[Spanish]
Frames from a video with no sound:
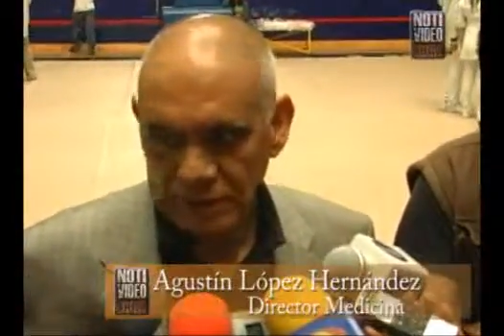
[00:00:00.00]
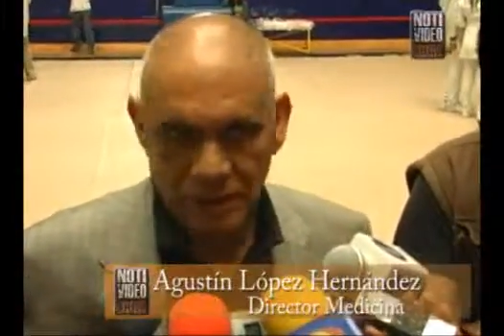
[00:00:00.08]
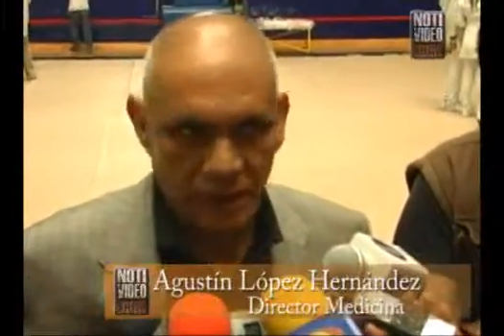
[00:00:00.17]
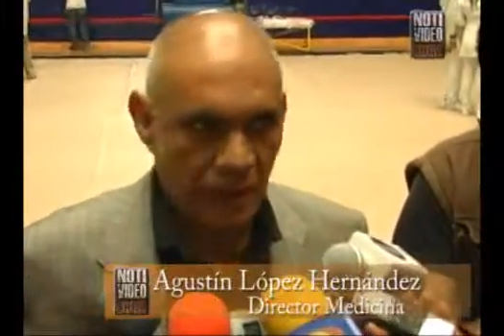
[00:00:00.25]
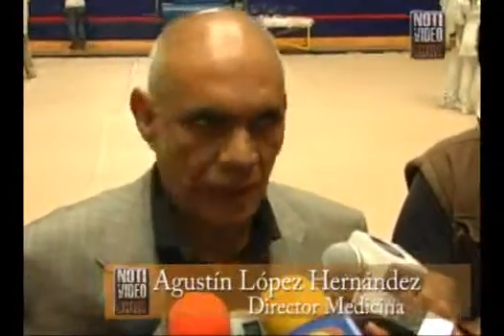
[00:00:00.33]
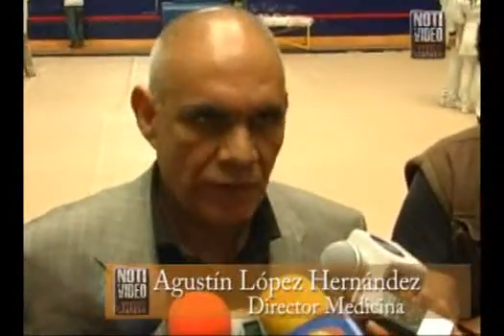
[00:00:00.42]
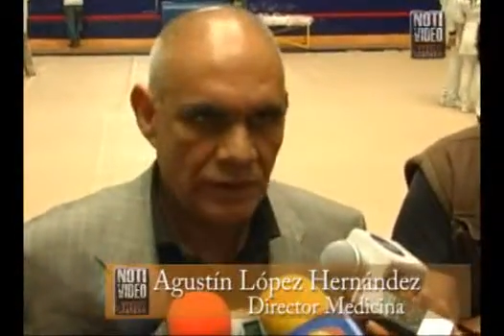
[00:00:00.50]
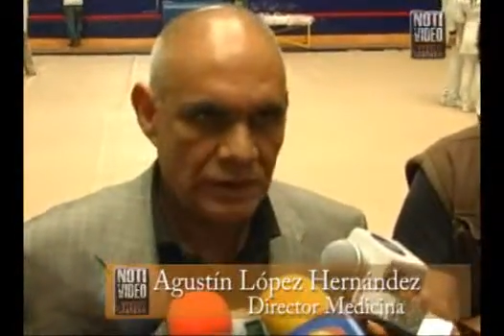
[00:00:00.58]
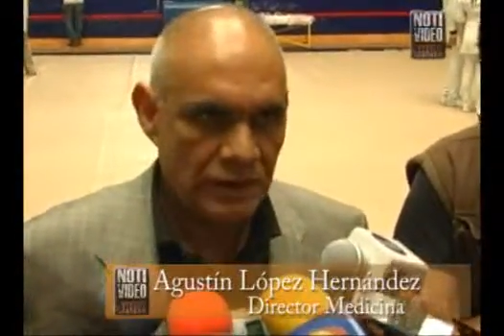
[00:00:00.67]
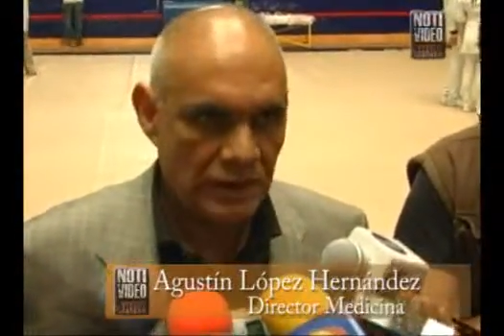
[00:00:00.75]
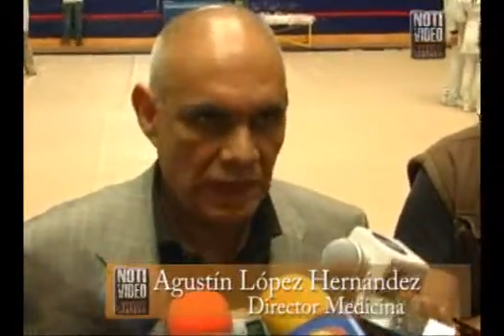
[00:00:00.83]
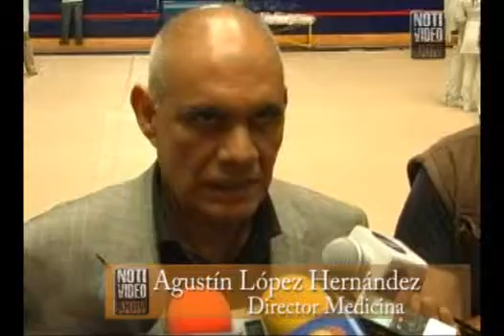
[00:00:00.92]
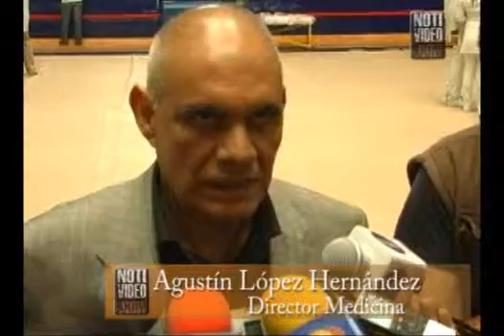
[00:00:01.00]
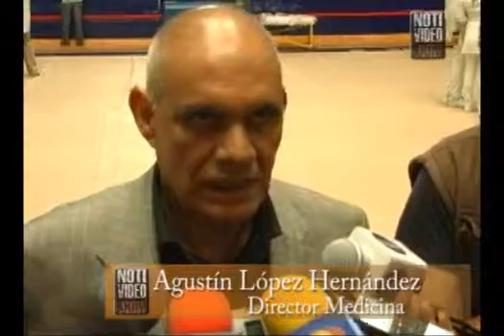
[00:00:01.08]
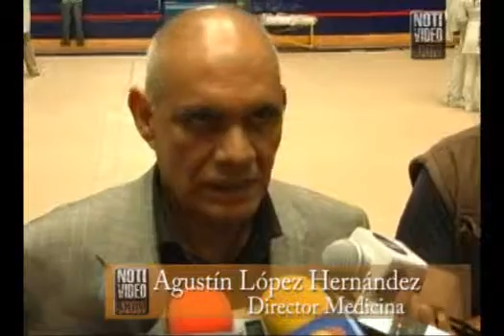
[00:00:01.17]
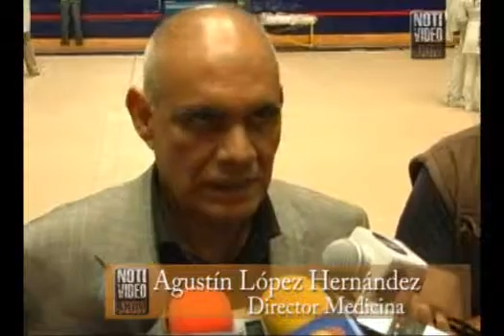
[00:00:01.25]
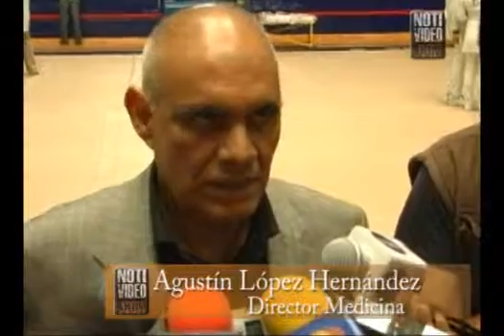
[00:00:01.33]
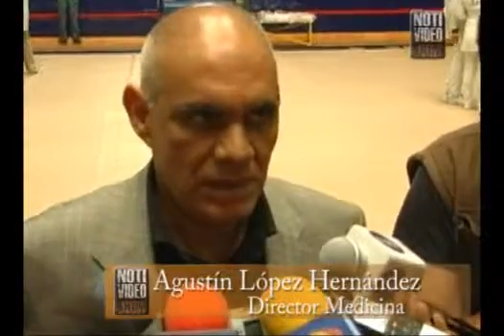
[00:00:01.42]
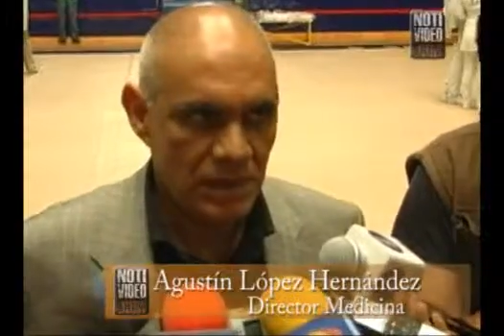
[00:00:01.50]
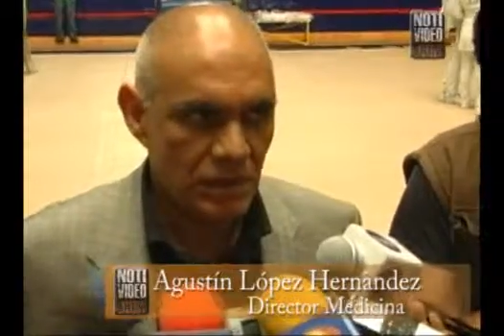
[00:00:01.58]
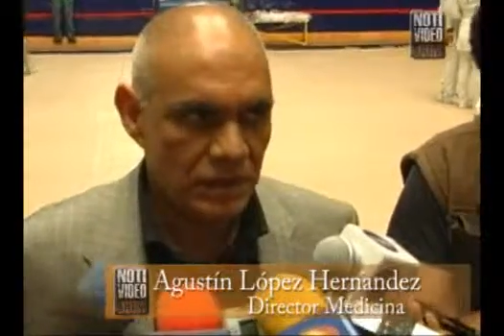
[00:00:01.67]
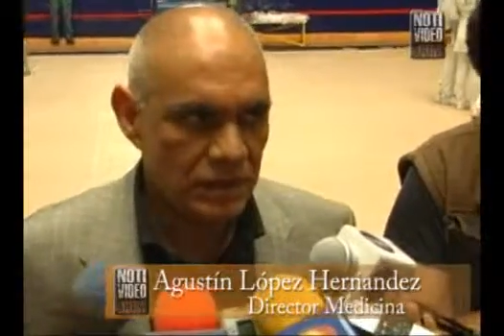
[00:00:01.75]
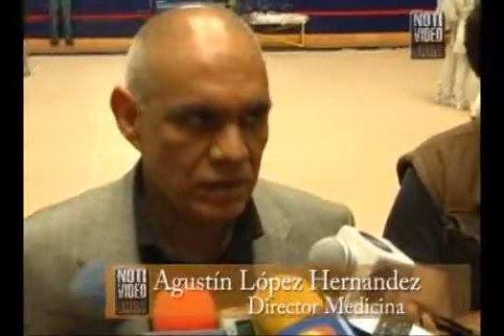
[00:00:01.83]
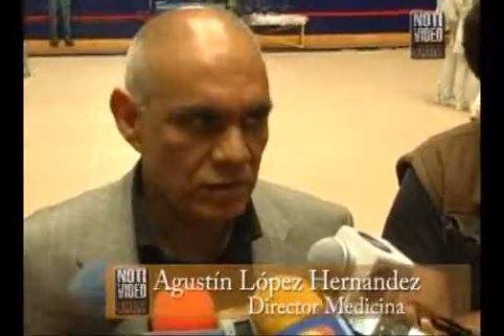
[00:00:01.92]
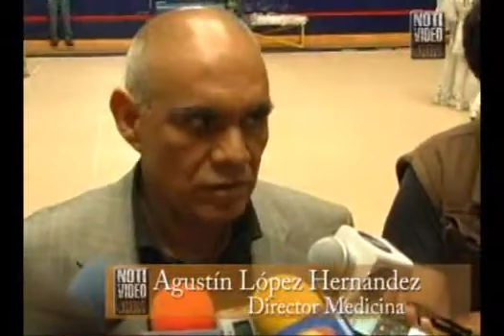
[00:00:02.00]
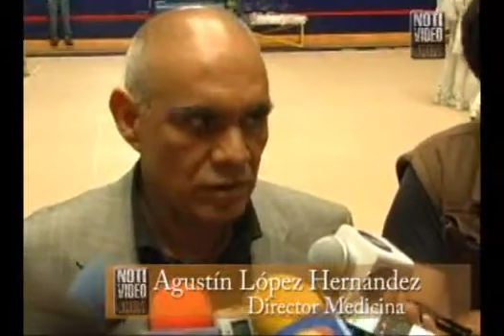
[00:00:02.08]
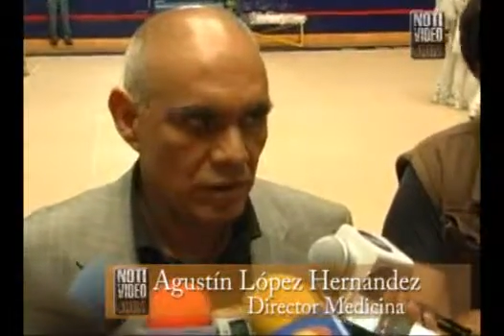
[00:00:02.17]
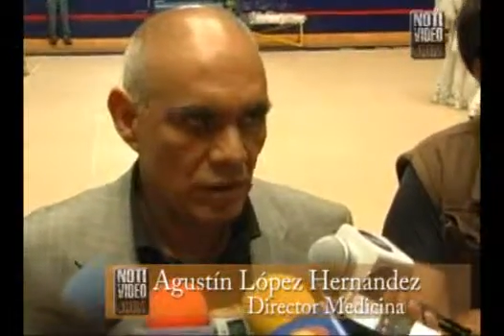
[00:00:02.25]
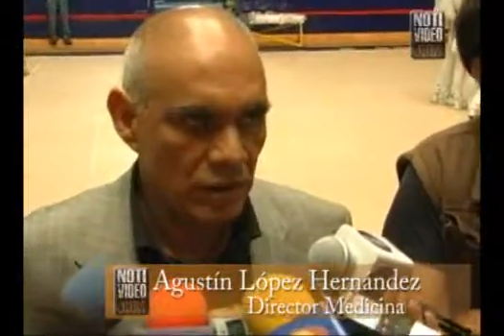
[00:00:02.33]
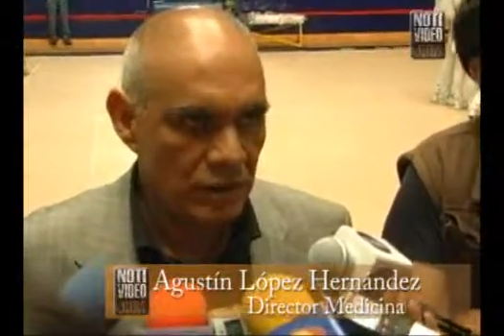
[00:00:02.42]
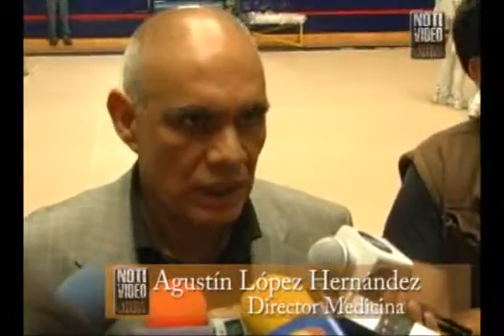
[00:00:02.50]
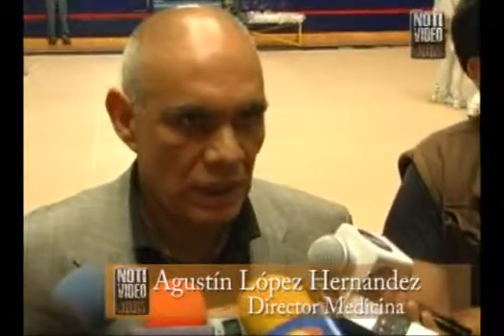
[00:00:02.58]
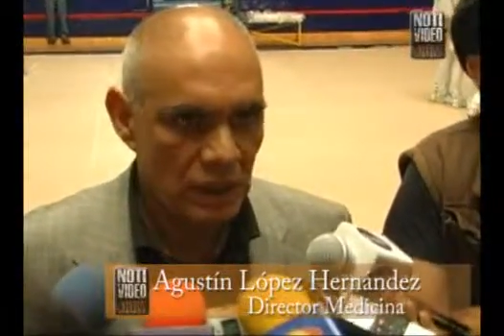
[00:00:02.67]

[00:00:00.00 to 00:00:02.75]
que llegaron a ser hasta 1950